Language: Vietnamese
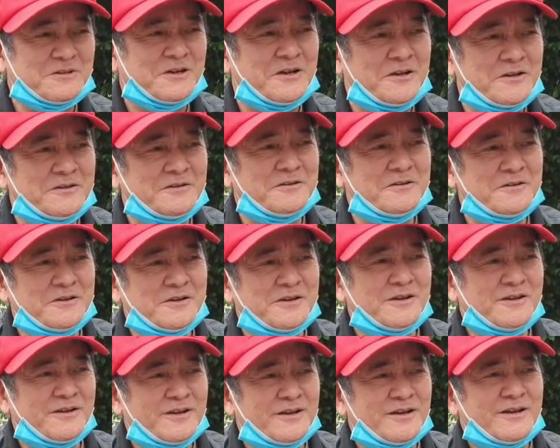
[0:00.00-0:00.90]
đấy
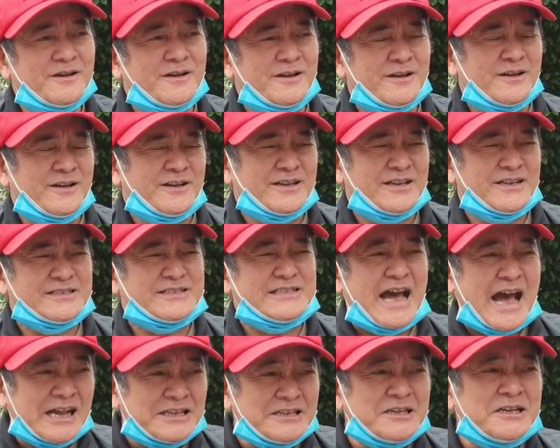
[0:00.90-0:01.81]

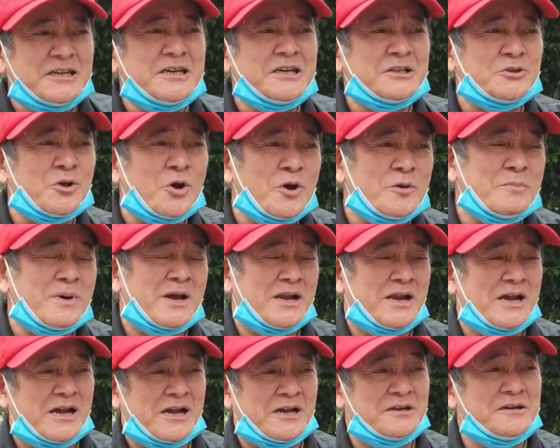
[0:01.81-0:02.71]
giá như tôi
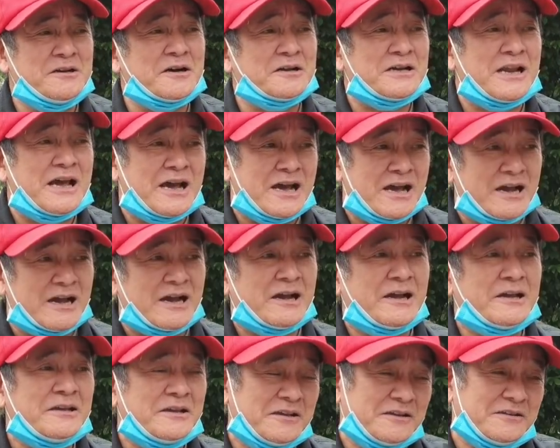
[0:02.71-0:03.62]
mà được
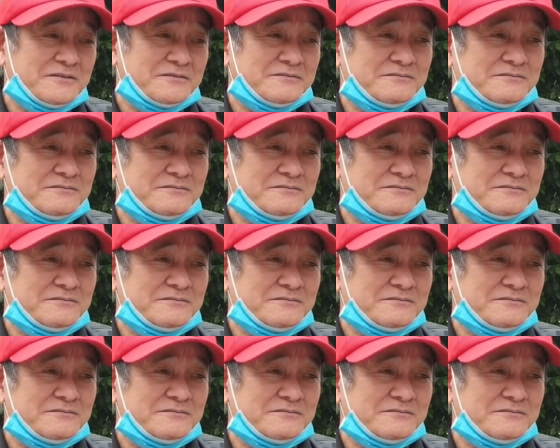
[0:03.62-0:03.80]
là ấy,